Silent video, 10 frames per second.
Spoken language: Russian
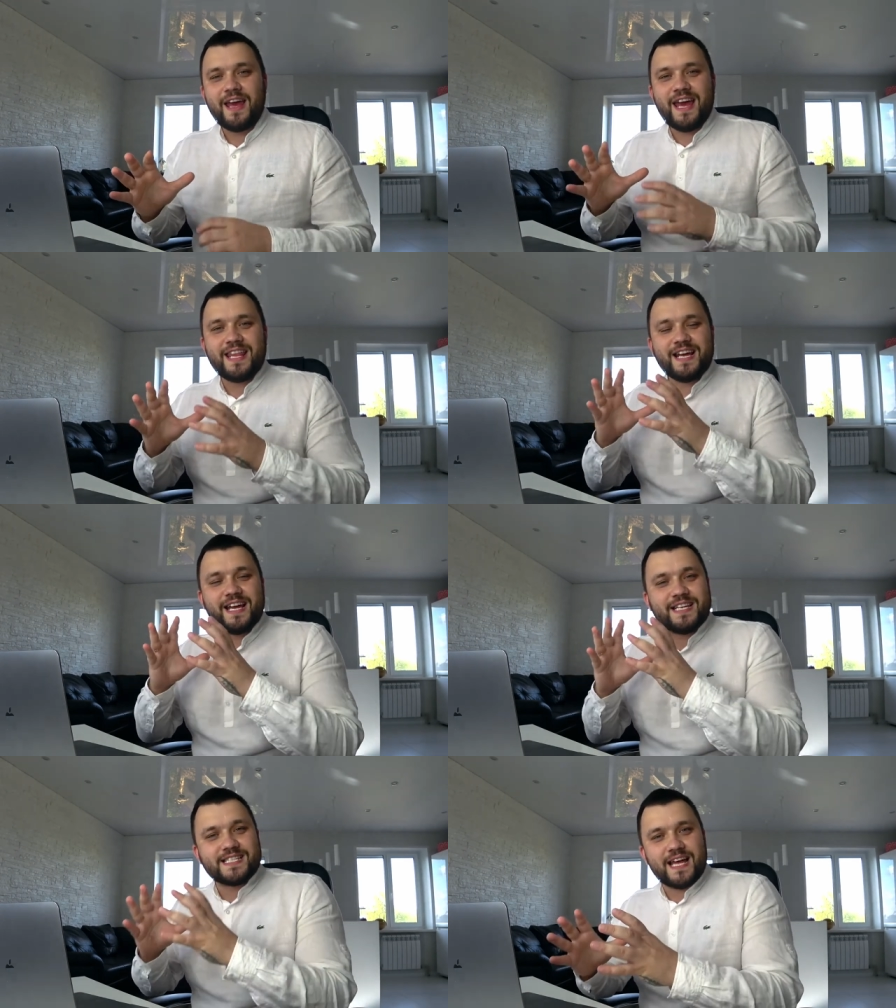Эти
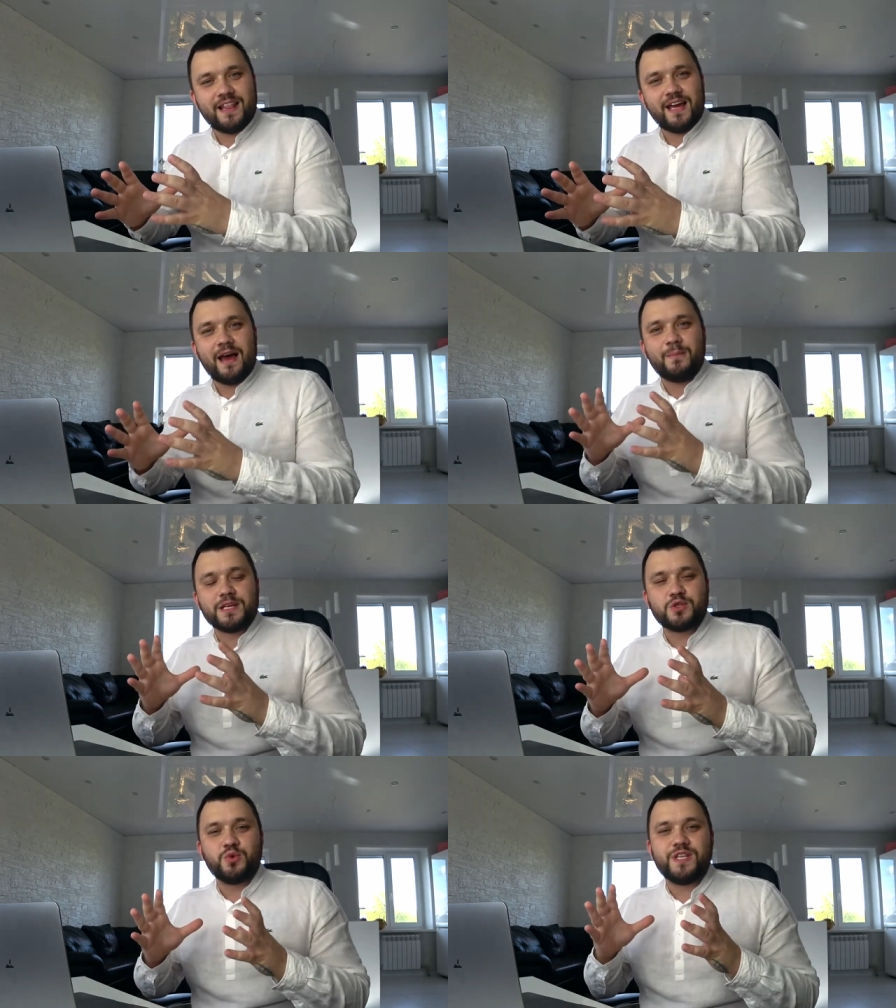кристаллы
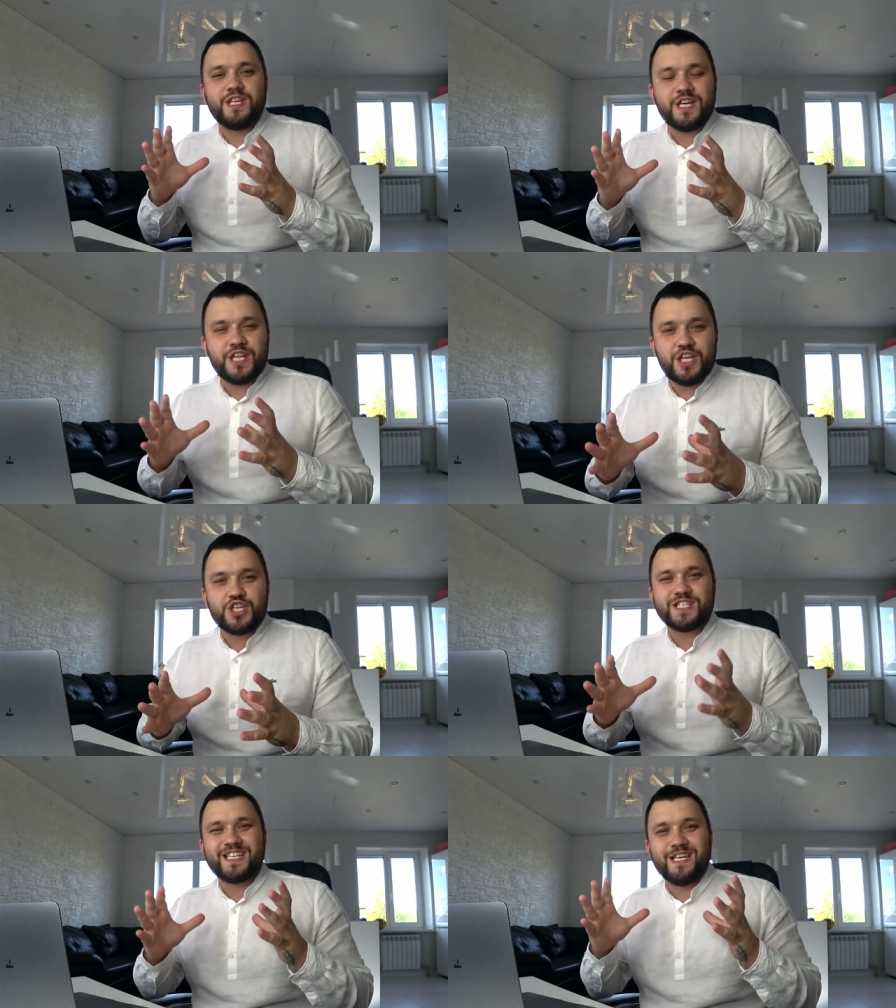образуют
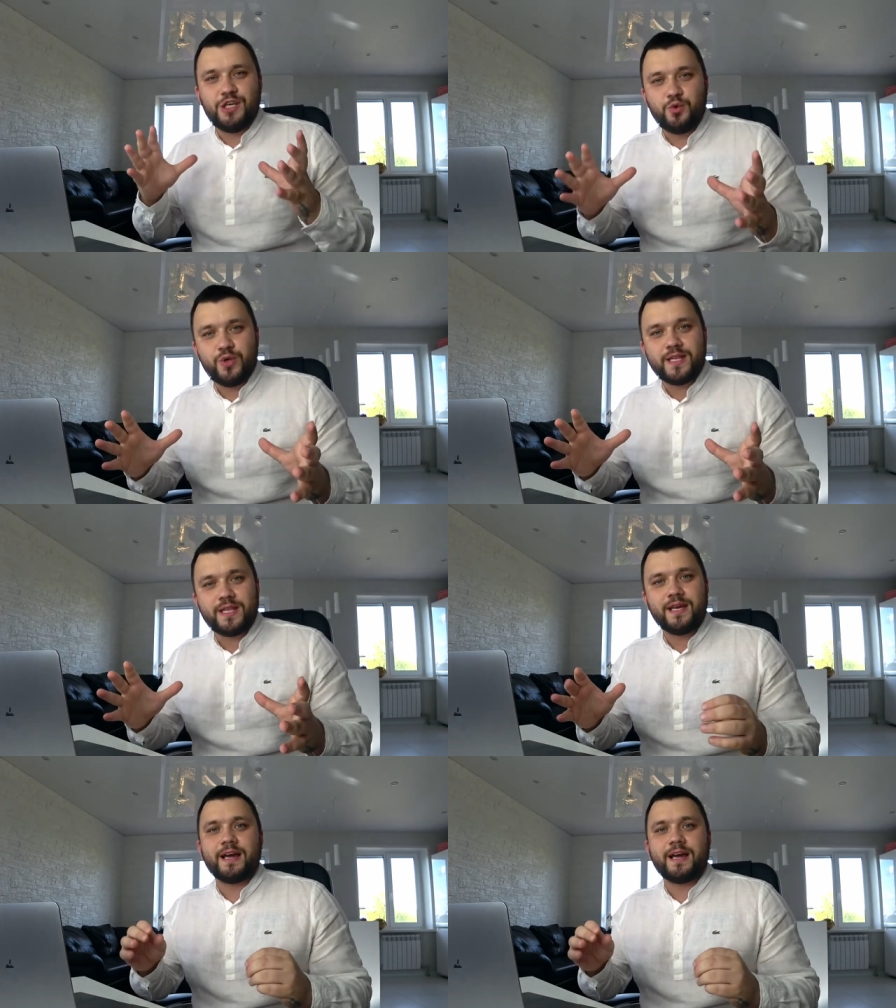технические юниты,